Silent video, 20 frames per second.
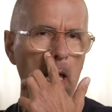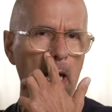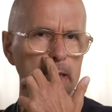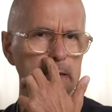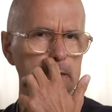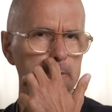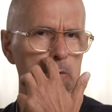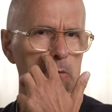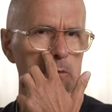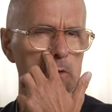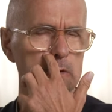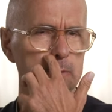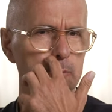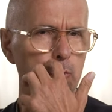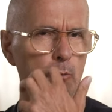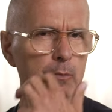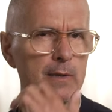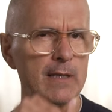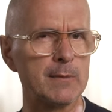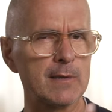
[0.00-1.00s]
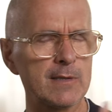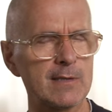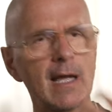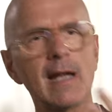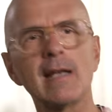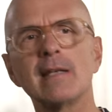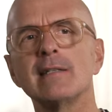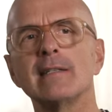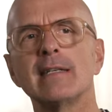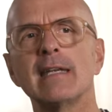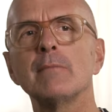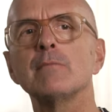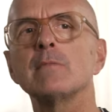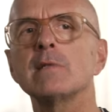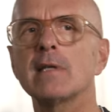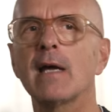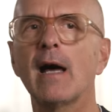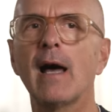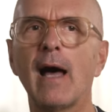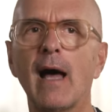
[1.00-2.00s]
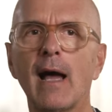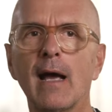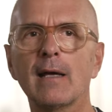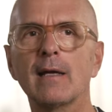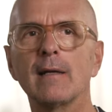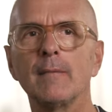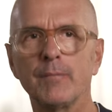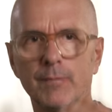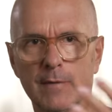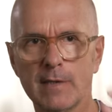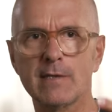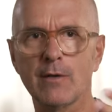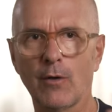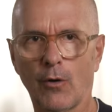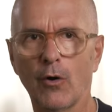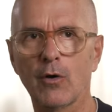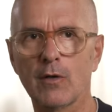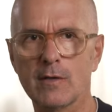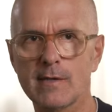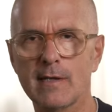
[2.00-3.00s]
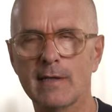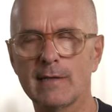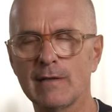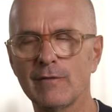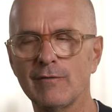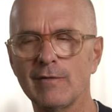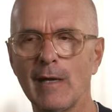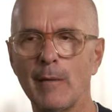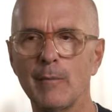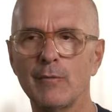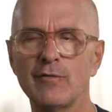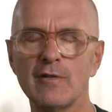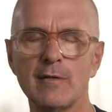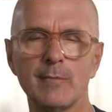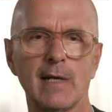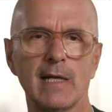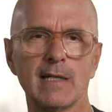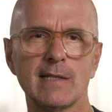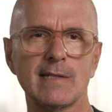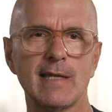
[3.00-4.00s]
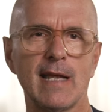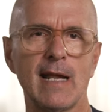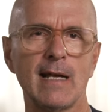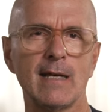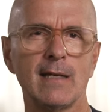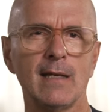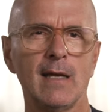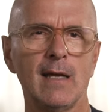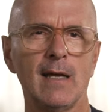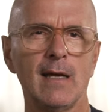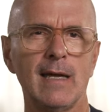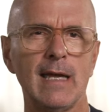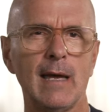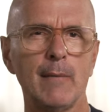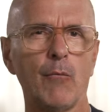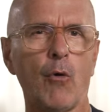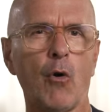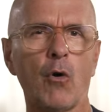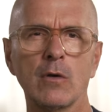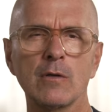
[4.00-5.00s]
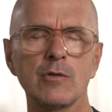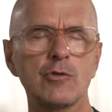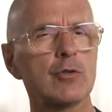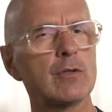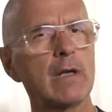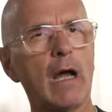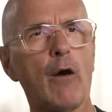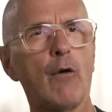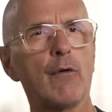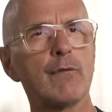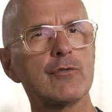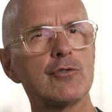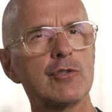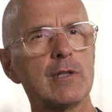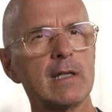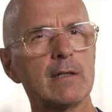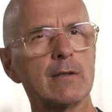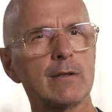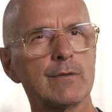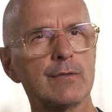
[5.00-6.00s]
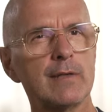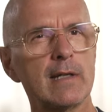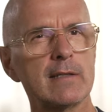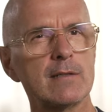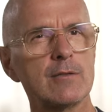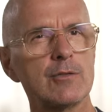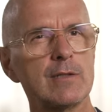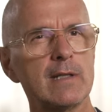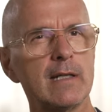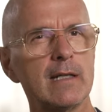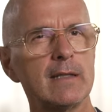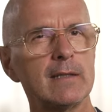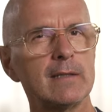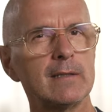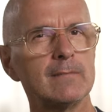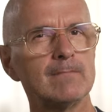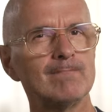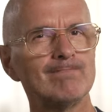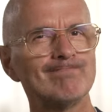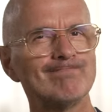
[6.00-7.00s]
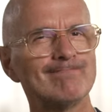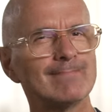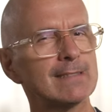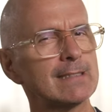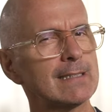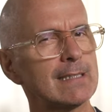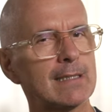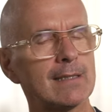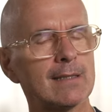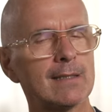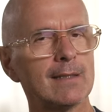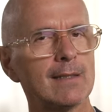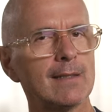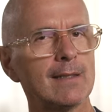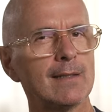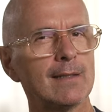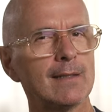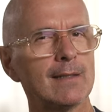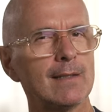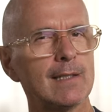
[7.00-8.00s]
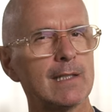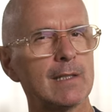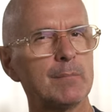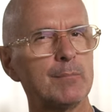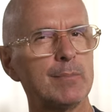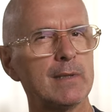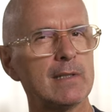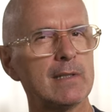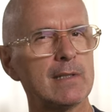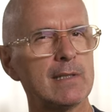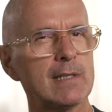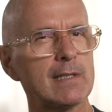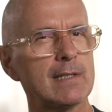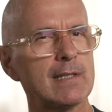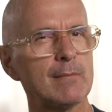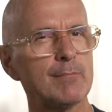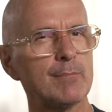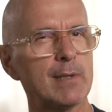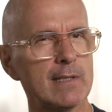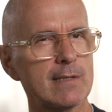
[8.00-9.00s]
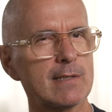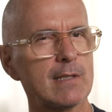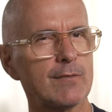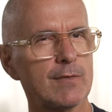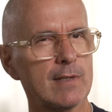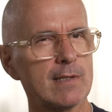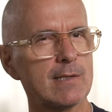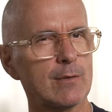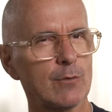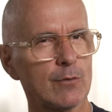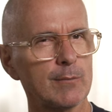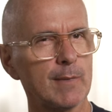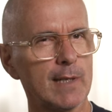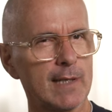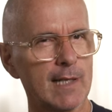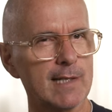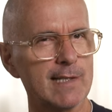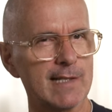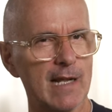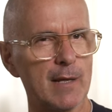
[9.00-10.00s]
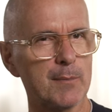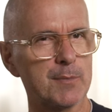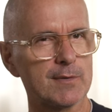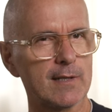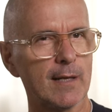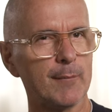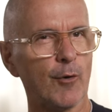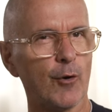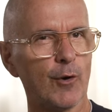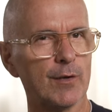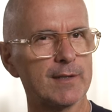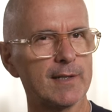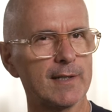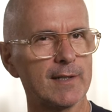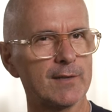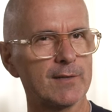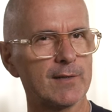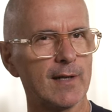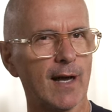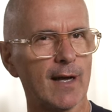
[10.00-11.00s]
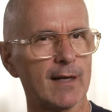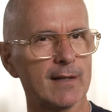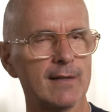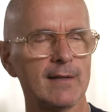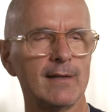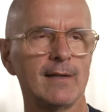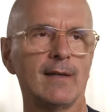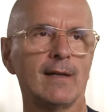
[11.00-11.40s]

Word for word: hat aber nur das Problem, dass er an dem Tag dieser Hochzeit, die wir im Film erzählen, er morgens schon aufsteht und feststellt, ah, ich bin nicht die beste Version meiner selbst am heutigen Tag.